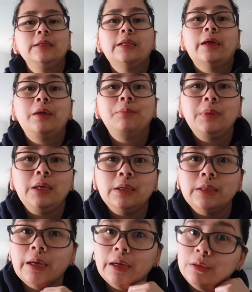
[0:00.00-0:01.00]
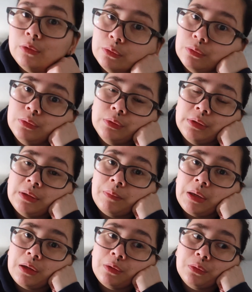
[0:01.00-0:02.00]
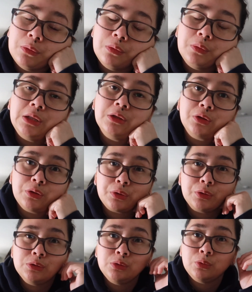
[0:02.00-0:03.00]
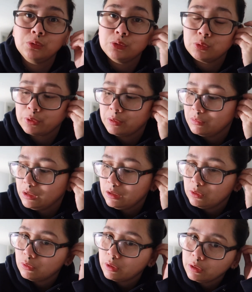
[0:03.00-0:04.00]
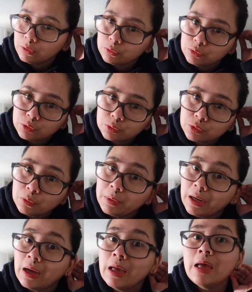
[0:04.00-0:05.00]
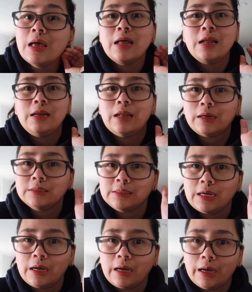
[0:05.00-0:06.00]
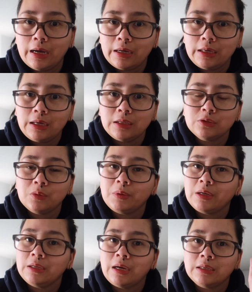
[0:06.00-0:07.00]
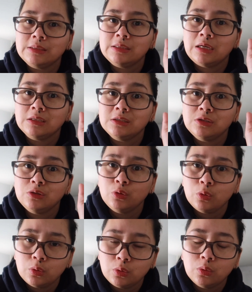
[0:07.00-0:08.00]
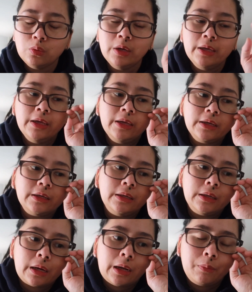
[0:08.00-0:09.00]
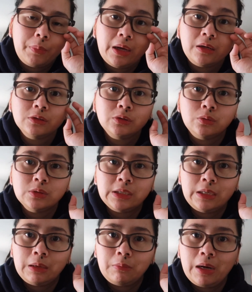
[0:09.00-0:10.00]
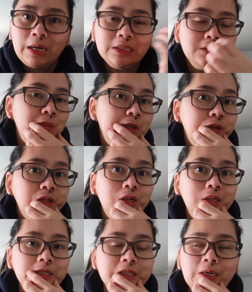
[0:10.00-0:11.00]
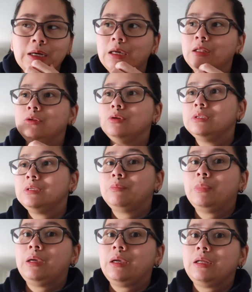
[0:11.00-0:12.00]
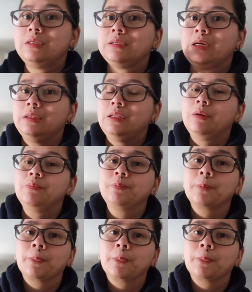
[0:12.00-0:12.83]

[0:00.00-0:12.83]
timing na ano, na merong winter snowstorm dito ngayon. So, sobrang lakas ng hangin, sobrang lakas ng snow, grabe ang snow sa labas. Meron nga sasakyan doon sa may kalsada